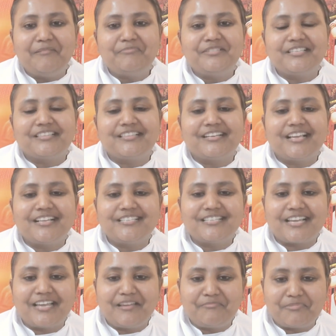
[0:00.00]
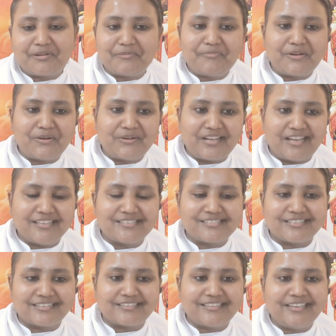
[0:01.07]
आप जितना चाहे प्रभाव डाल
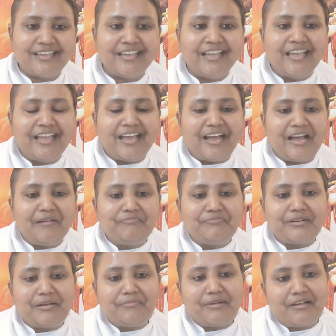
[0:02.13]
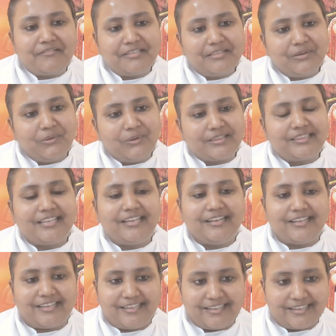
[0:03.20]
सकते हैं आप प्रभावित होते
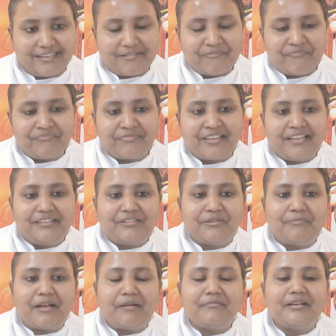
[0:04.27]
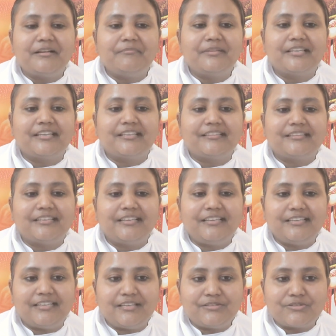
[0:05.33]
नहीं हैं तो बाबा हमें कहते
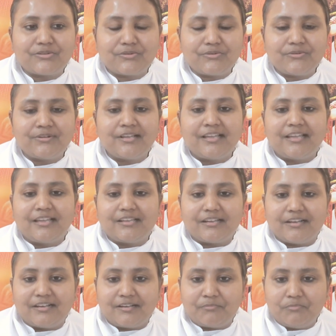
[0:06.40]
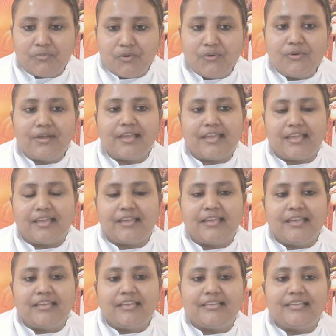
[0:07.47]
हैं ये जो मोह है
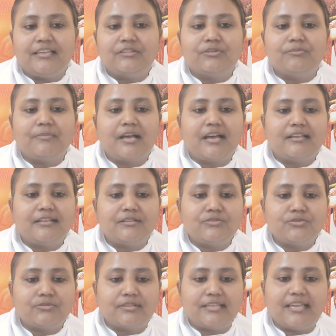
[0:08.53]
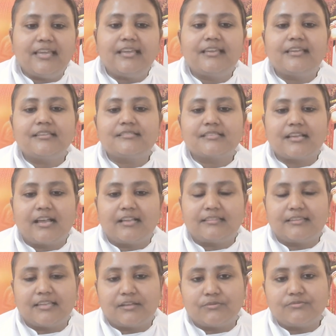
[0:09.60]
ये तुम्हारा जो देह के
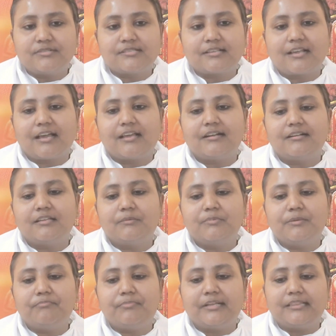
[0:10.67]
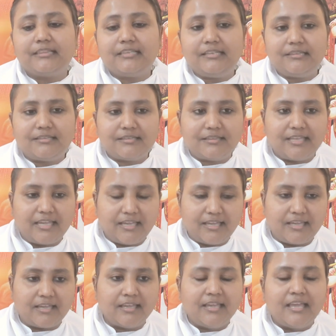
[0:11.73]
साथ है उस कारण अभी पतित देह
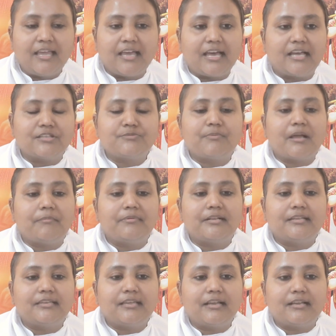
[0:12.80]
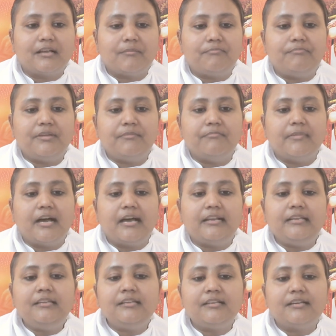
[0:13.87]
है आज बाबा ने क्या कहा
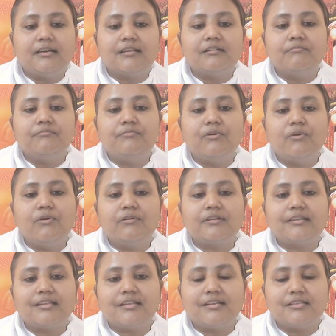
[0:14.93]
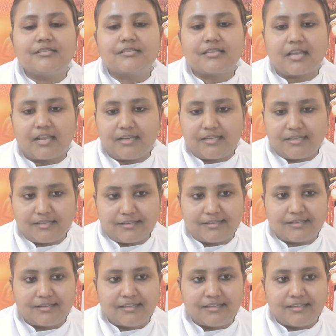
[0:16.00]
बीमारी कर्म भोग की निशानी है